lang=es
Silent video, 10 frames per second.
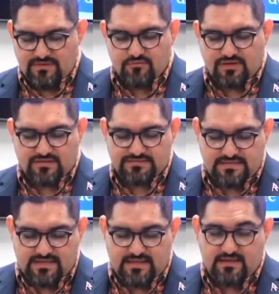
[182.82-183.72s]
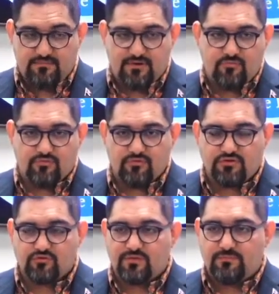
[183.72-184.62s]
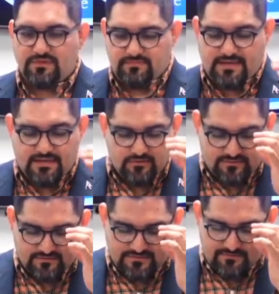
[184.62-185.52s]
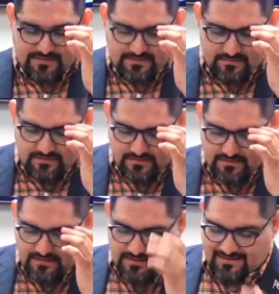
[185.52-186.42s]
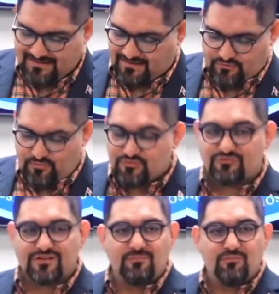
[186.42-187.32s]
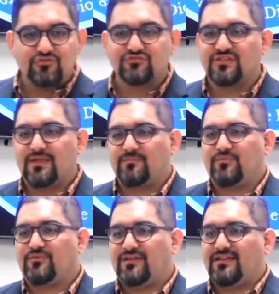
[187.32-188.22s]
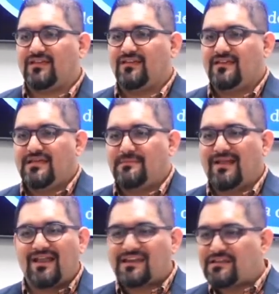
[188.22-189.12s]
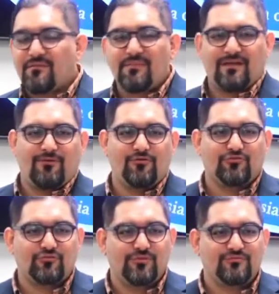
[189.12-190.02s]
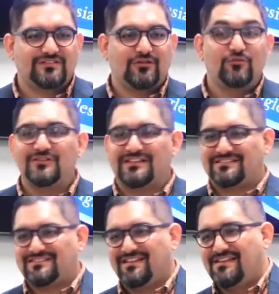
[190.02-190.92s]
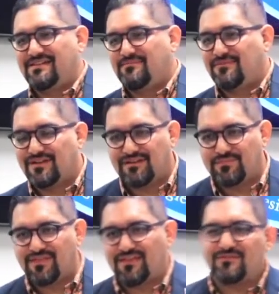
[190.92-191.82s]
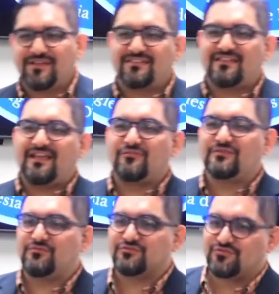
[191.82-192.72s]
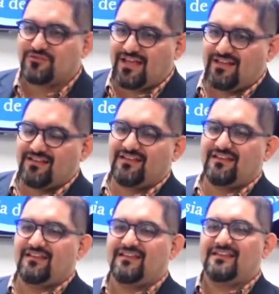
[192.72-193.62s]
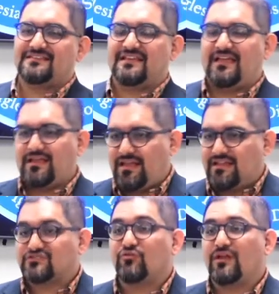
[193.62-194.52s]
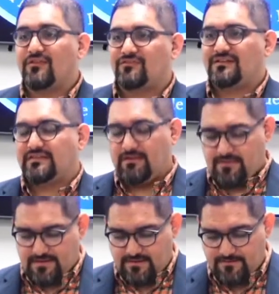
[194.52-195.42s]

que decía, y el hermano Monroy tuve el privilegio esta semana de, eh, tuvimos un hermoso tiempo, eh, para arriba y para abajo estuvimos el lunes, porque le pidieron que traiga un devocional en la, iglesia, eh, en la escuela donde él trabaja,